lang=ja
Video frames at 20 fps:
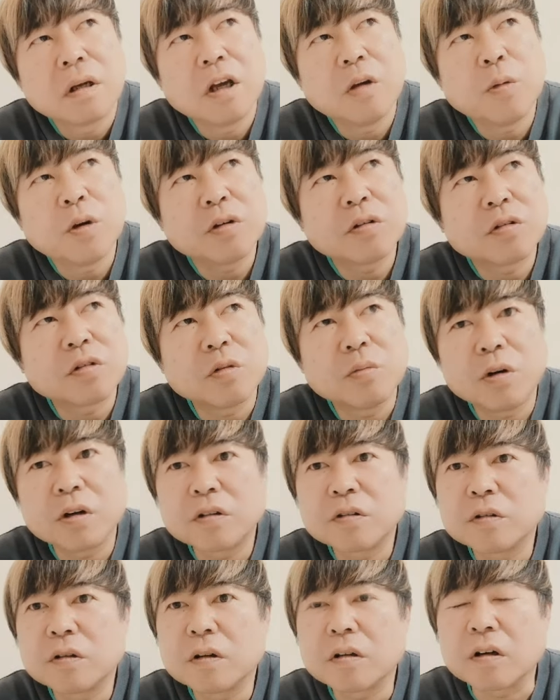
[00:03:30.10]
エイベックスの
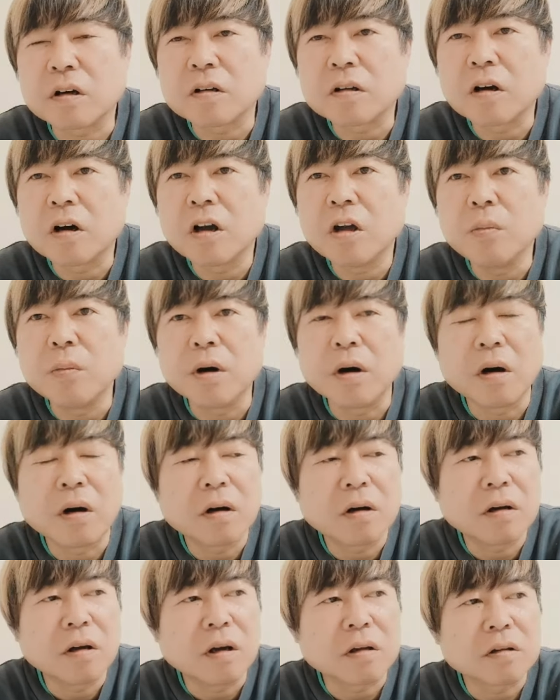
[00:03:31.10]
松浦さんが
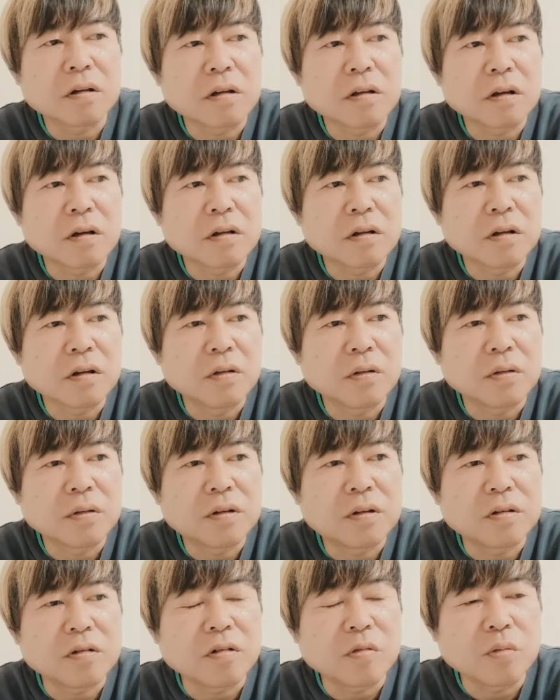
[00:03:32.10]
タイマーやってたっていう
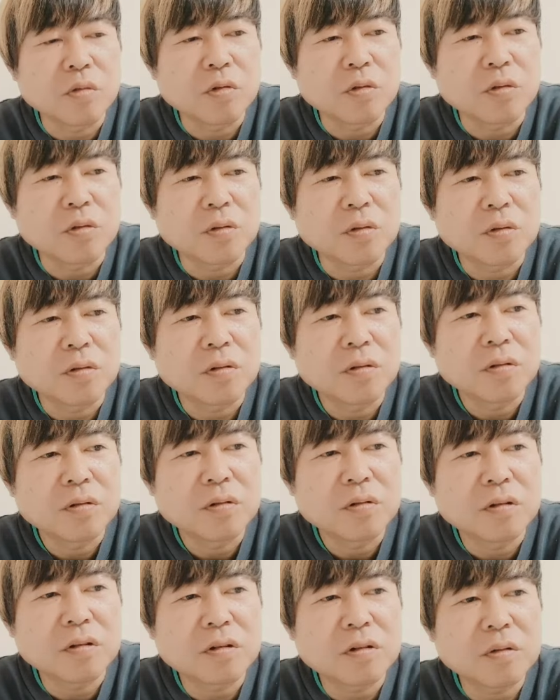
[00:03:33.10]
記事も、
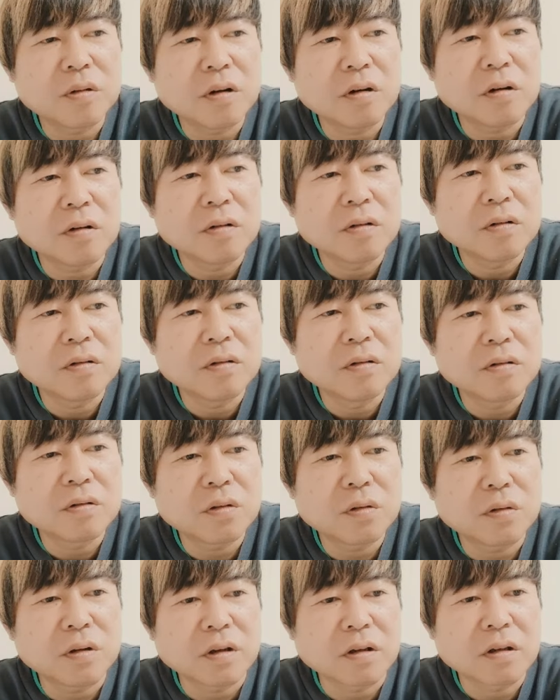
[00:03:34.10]
実は
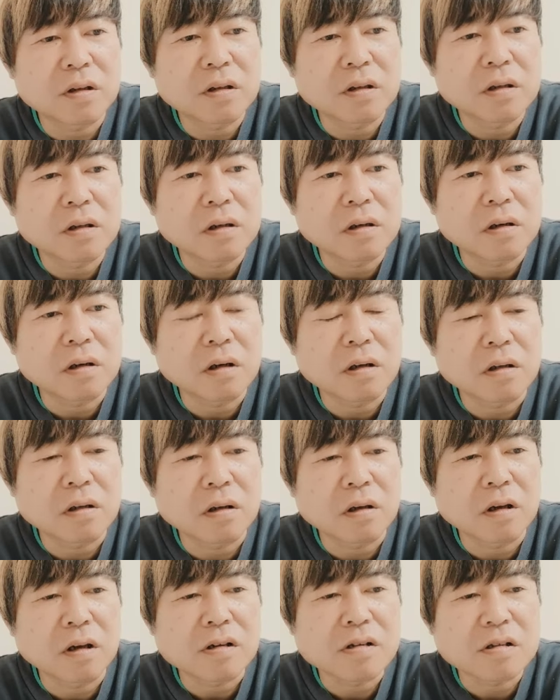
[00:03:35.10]
嘘だったからっ
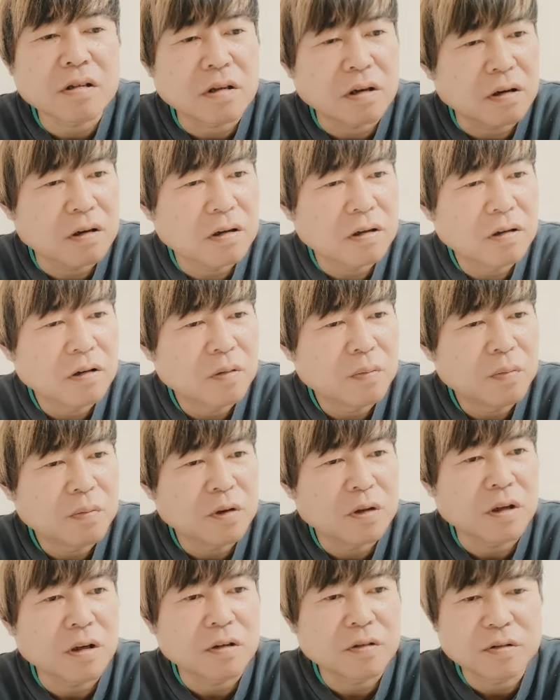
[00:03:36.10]
て消した
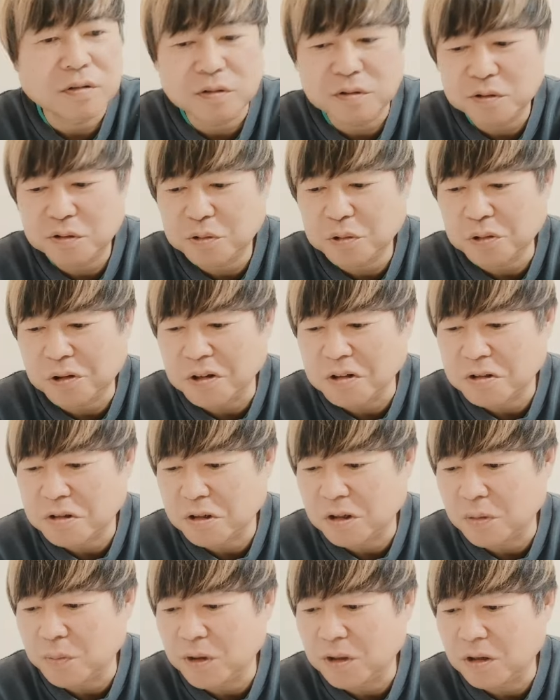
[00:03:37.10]
みたいな、スルッと消し
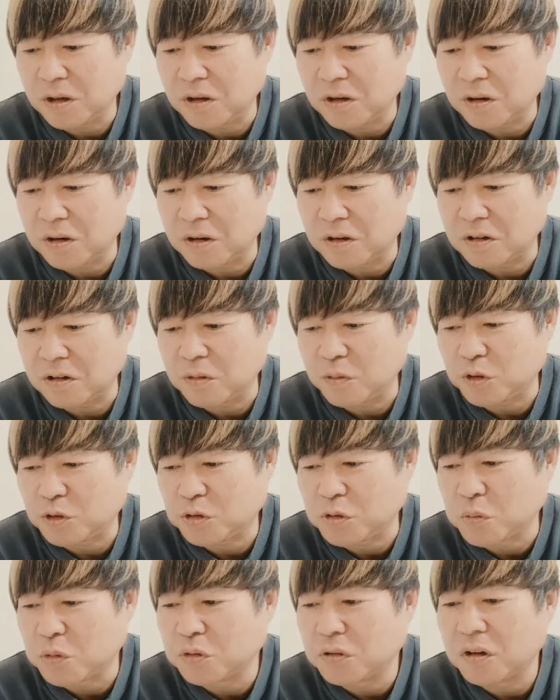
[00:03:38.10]
てたみたいな話が
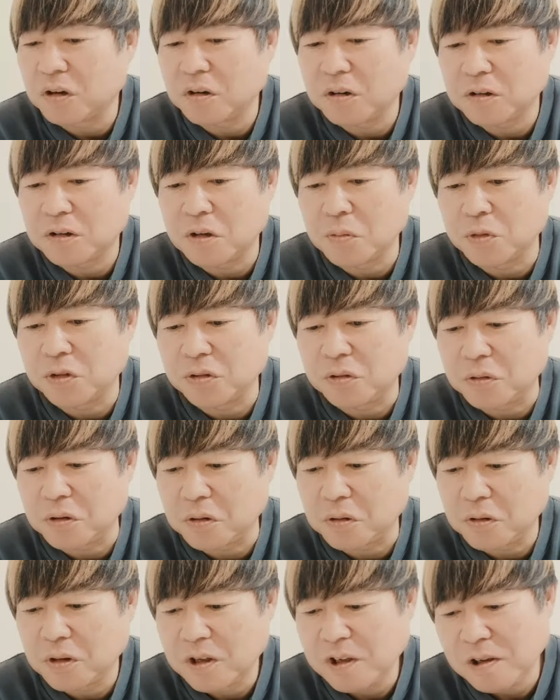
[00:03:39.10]
ちょっと問題になってますよね。